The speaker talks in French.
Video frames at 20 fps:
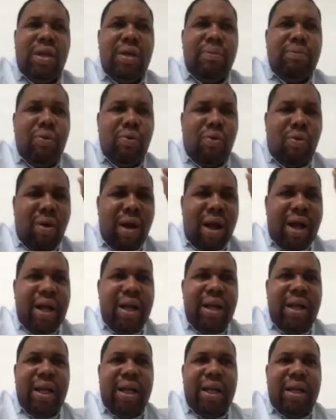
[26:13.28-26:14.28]
Pourquoi
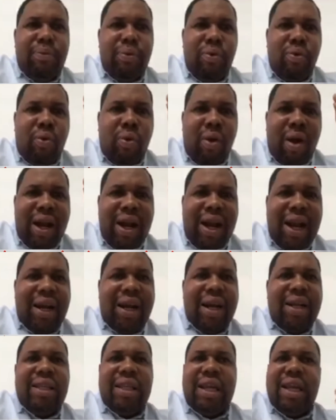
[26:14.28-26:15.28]
pourquoi la
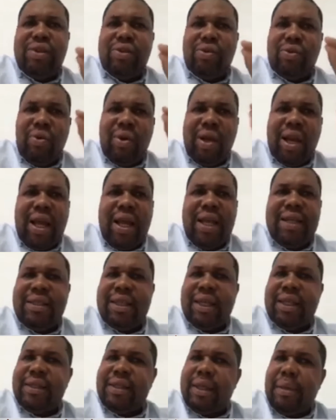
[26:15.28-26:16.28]
rentrée scolaire,
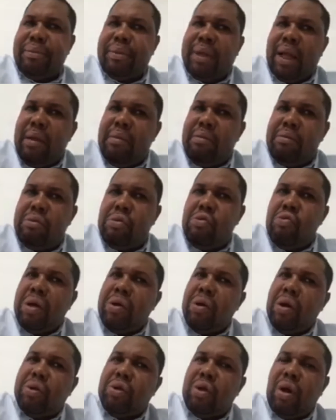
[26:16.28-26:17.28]
en septembre ou en
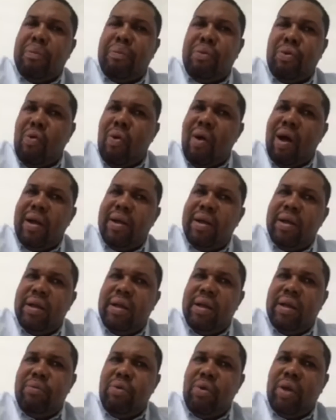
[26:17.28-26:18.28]
octobre Pourquoi
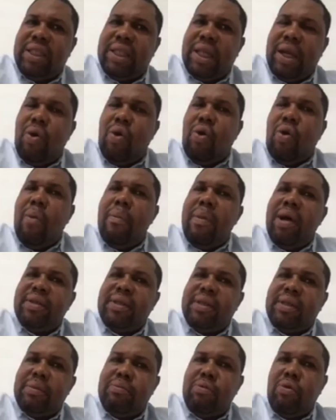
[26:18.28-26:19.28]
Pourquoi cela on
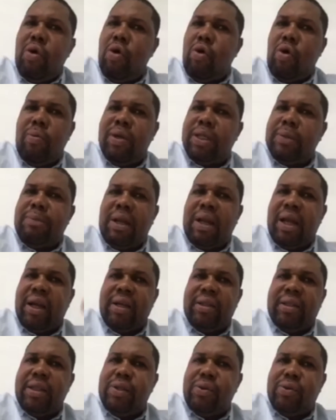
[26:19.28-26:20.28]
commence Pourquoi on ne commence pas la
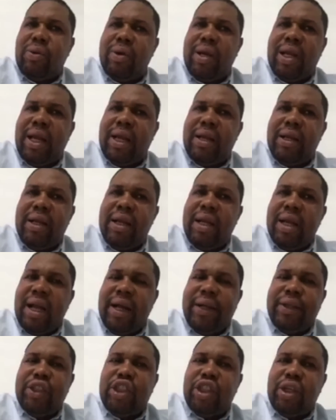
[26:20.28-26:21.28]
rentrée scolaire
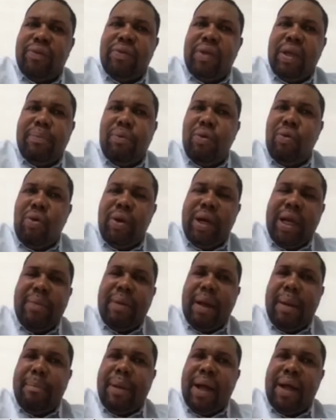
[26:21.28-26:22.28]
en, janvier Pourquoi on ne
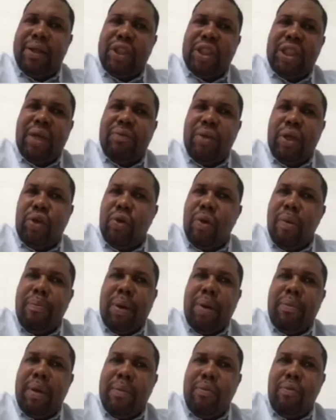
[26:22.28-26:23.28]
démarre pas en janvier que le
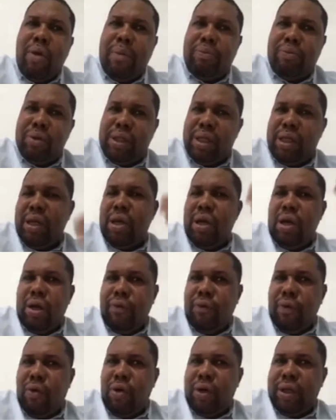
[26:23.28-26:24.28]
premier mois pour dire il
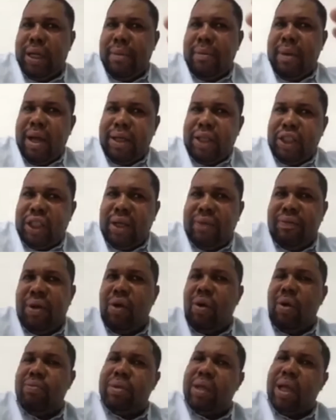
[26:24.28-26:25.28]
faut qu'on démarre en janvier
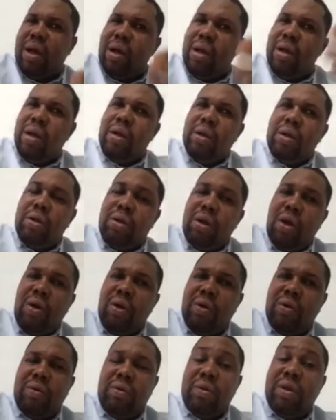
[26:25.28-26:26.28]
comme ça Non,
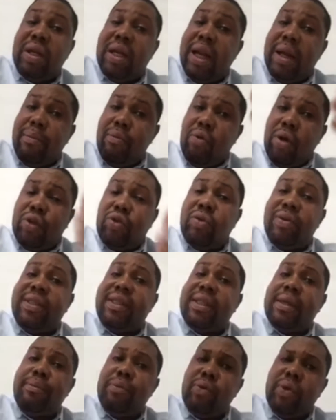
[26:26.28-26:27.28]
les mois sont
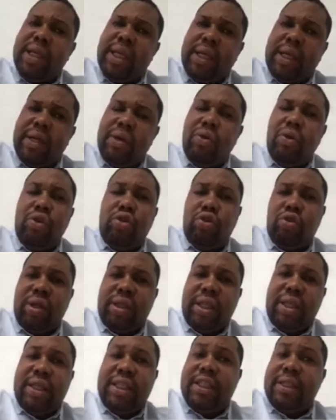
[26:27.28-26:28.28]
symboliques. Donc je suis en
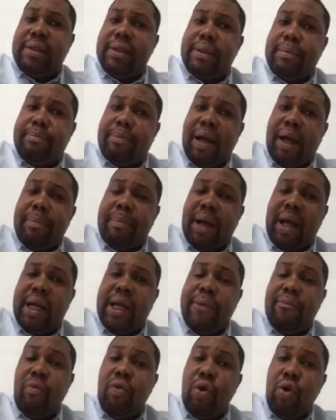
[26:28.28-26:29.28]
train de euh, parler.
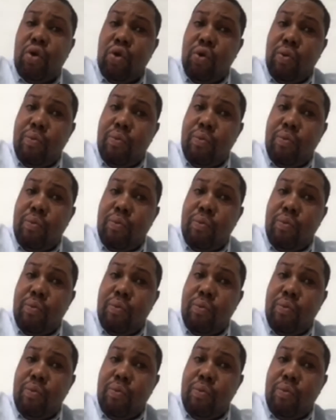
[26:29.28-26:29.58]
Le